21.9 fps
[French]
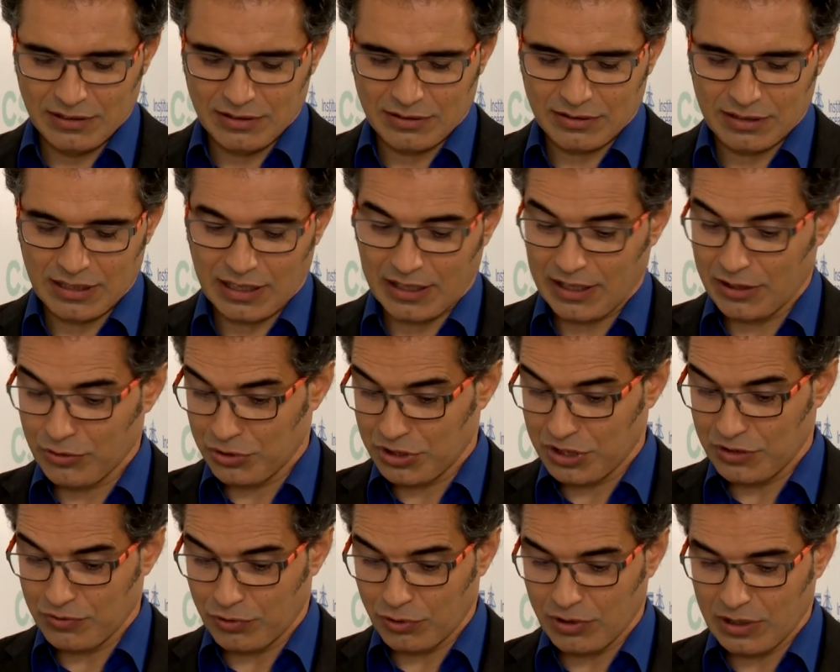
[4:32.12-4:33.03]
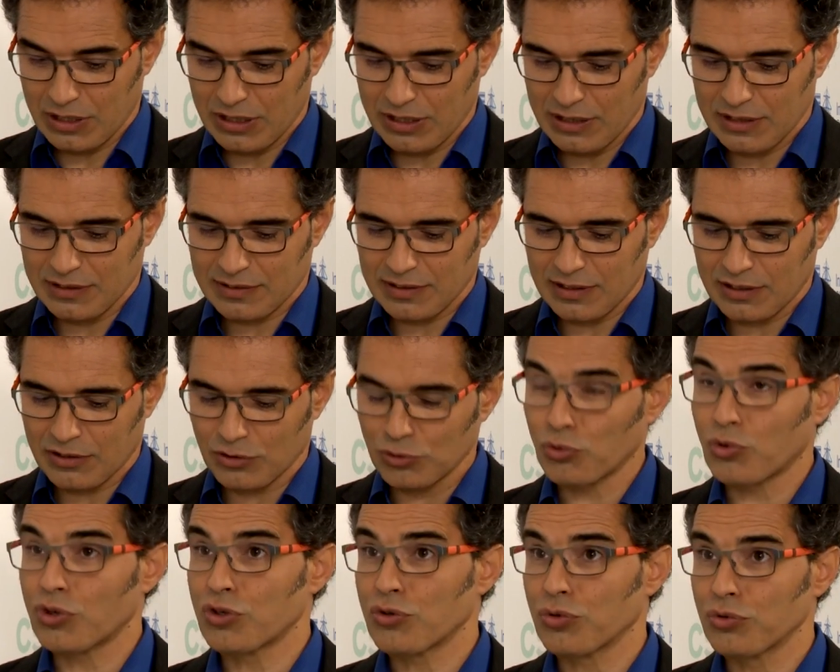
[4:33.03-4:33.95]
Macaronésie, il y a quelques chiffres clés, hein,
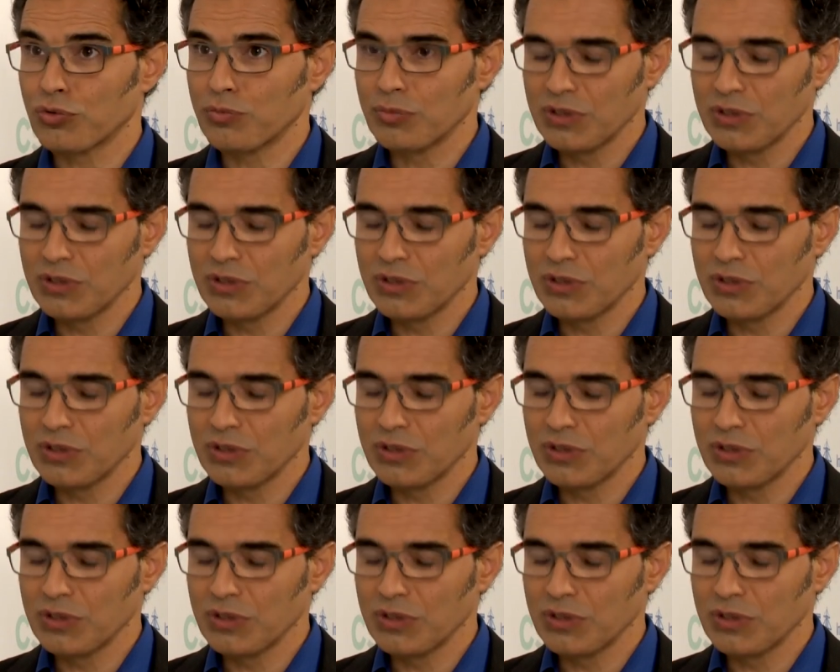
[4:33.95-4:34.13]
53 jours de